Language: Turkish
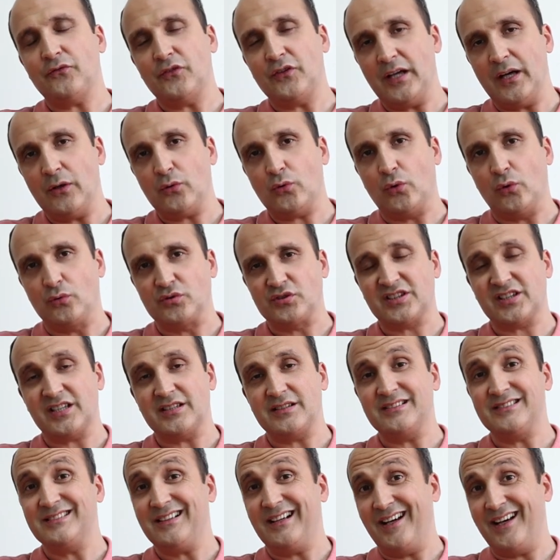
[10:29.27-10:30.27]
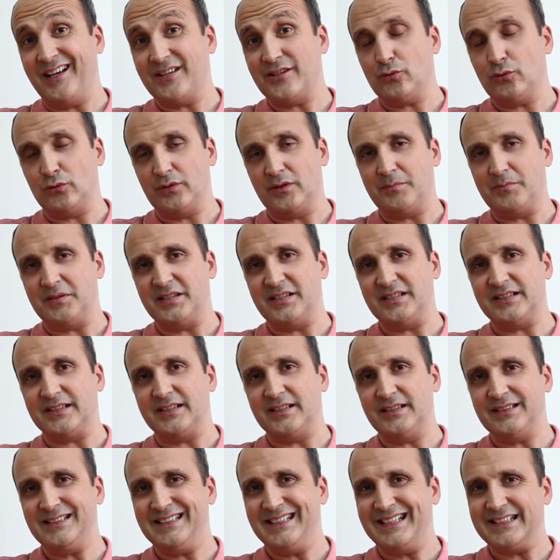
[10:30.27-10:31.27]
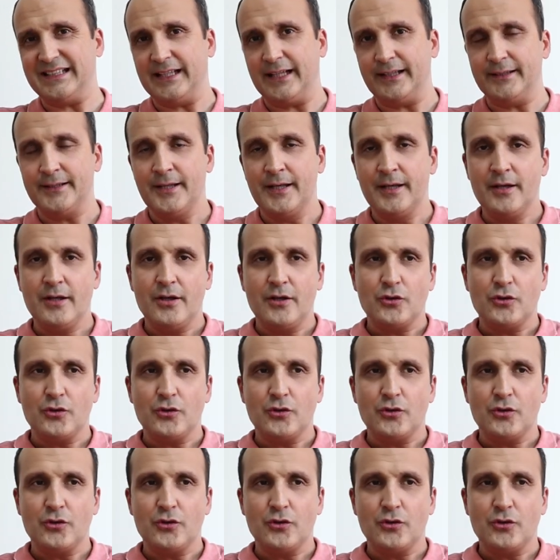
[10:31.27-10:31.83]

falan konsaydı daha iyi olabilirdi. Neden?